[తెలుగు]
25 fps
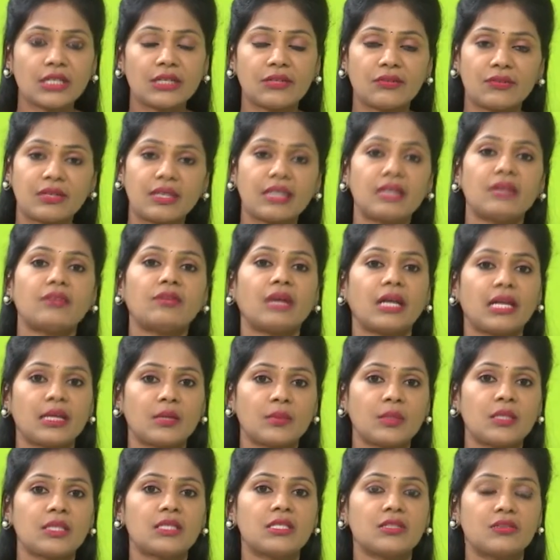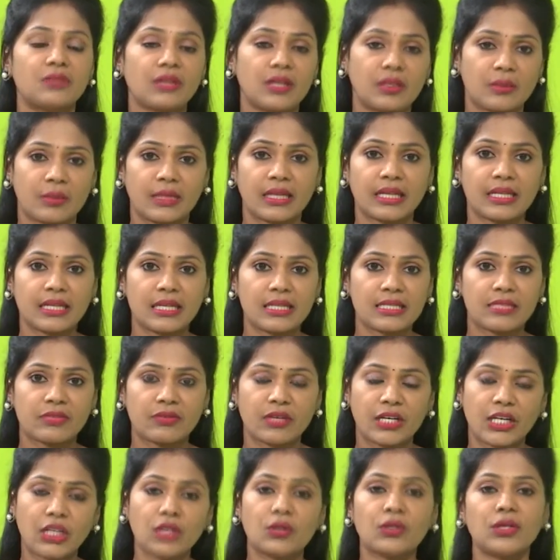డిఫరెంట్ వైటమిన్స్ డిఫరెంట్ మినరల్స్
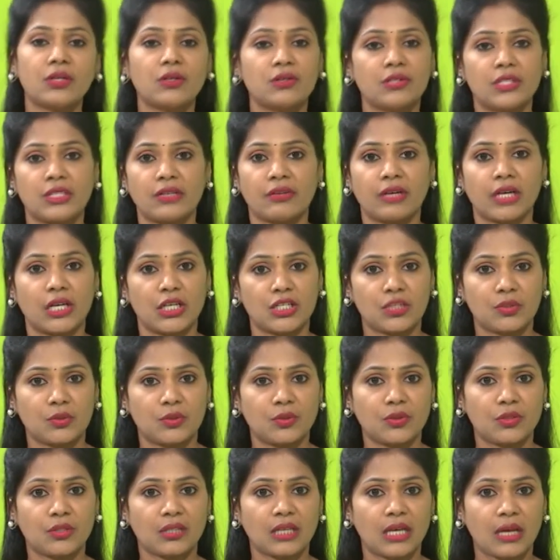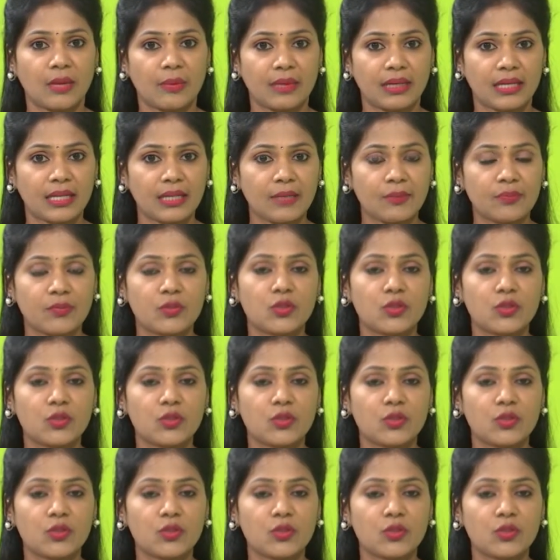ఇవన్నీ కూడా వచ్చే అవకాశం ఉంటుంది కాబట్టి